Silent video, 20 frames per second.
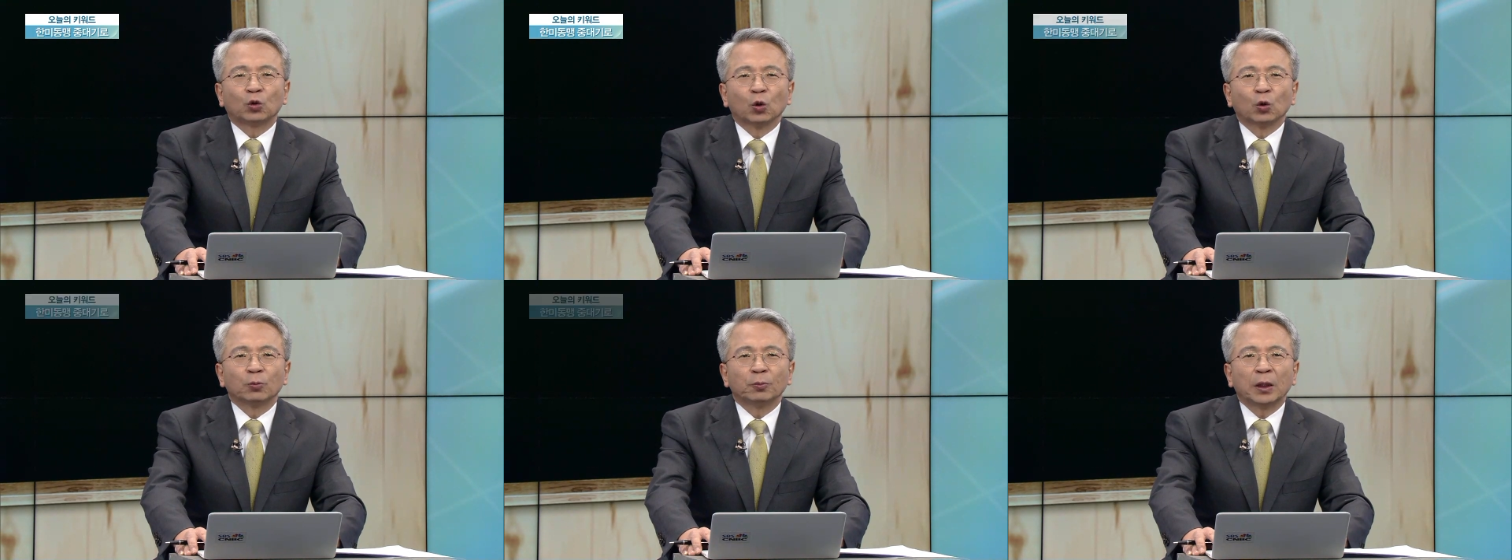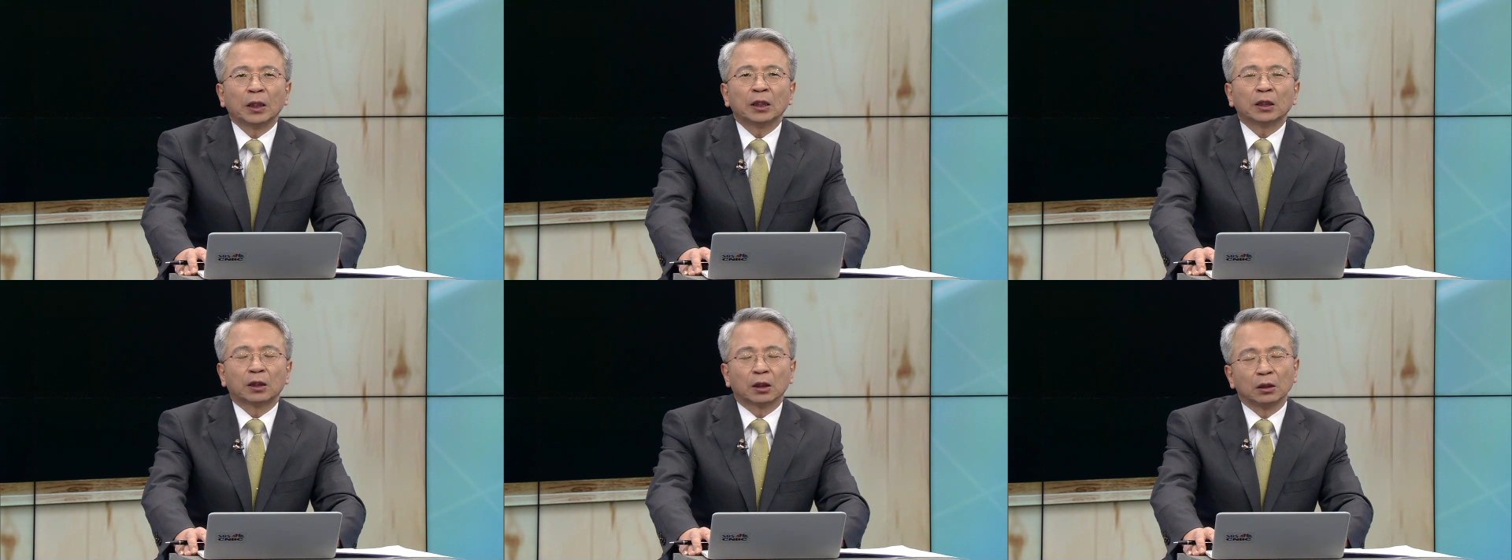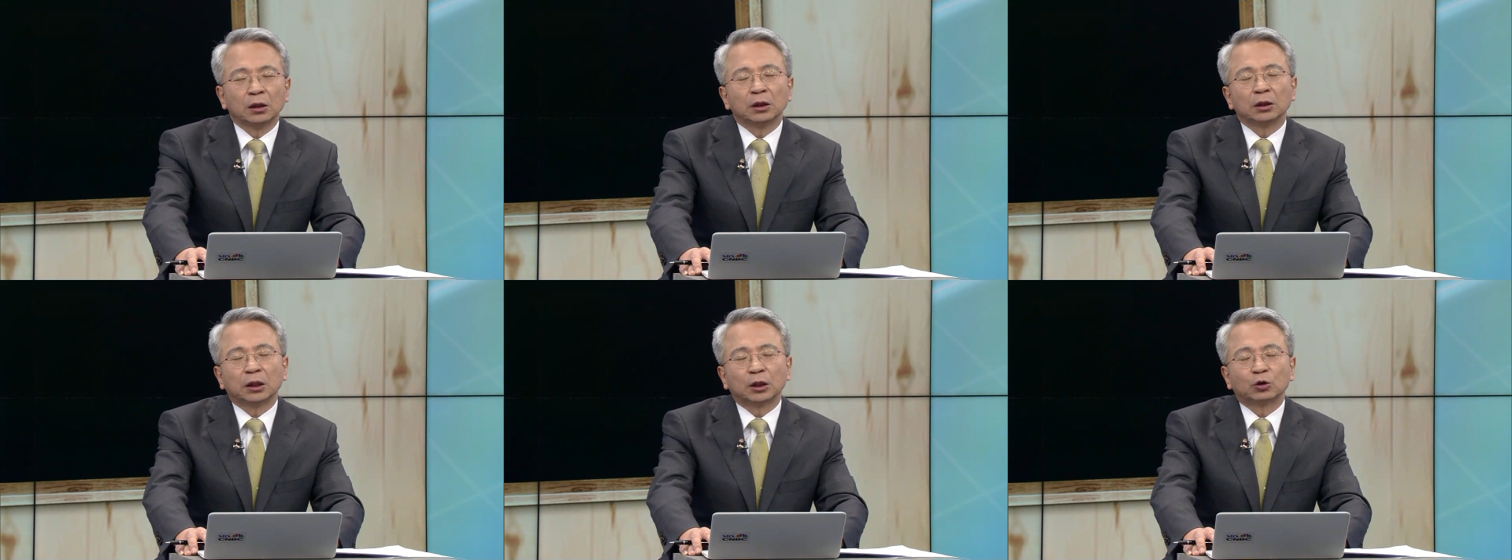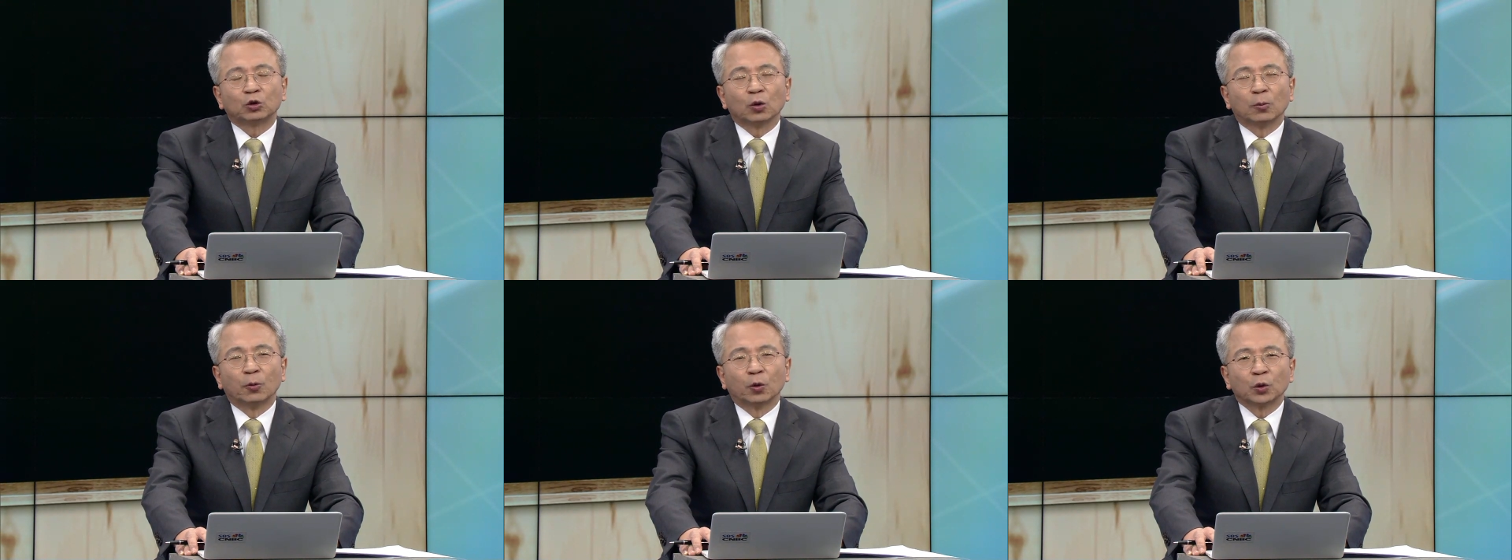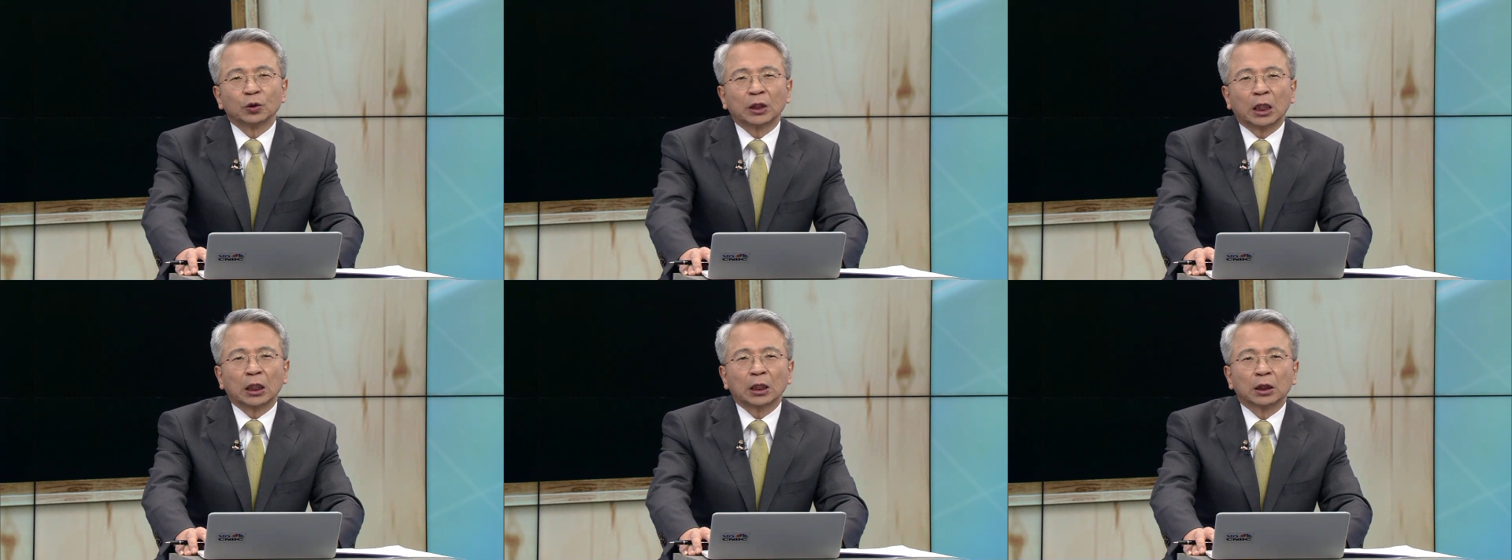동맹이 결렬될지도
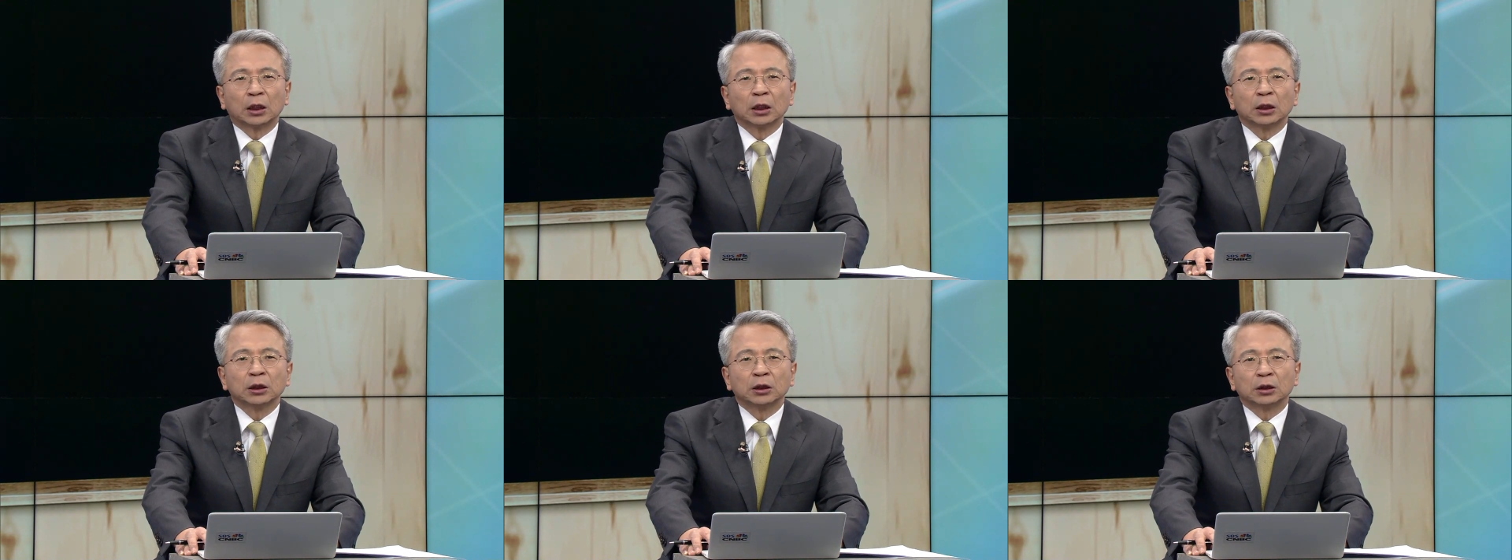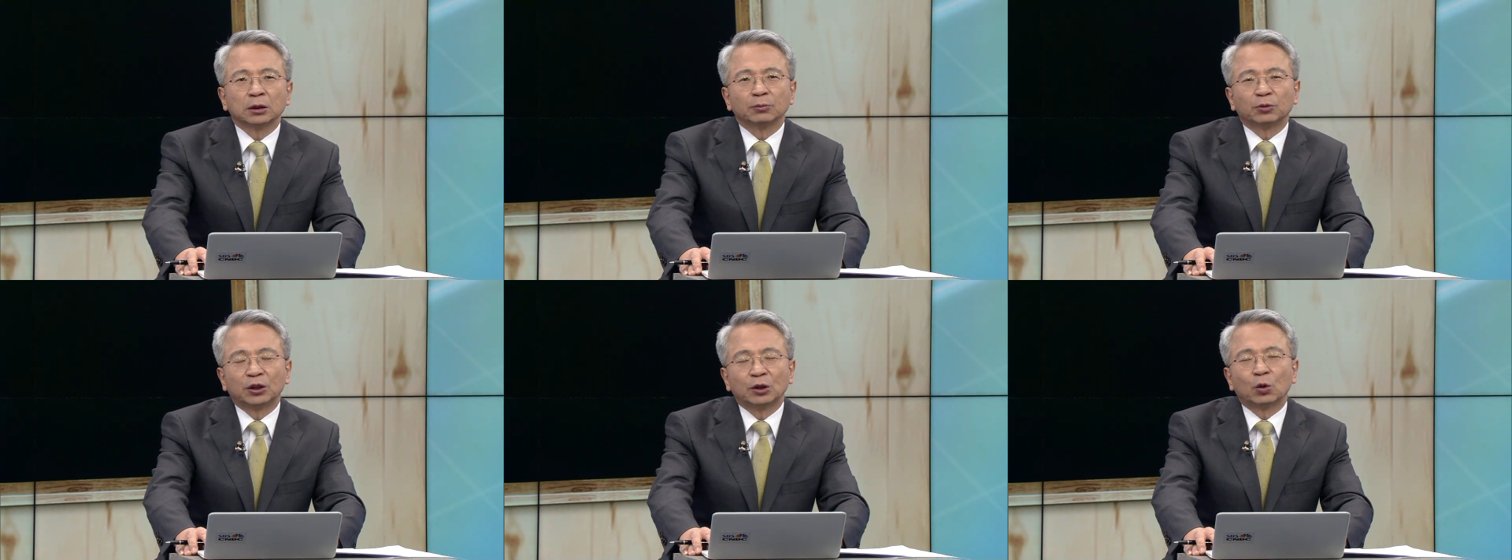모른다는 그런 지금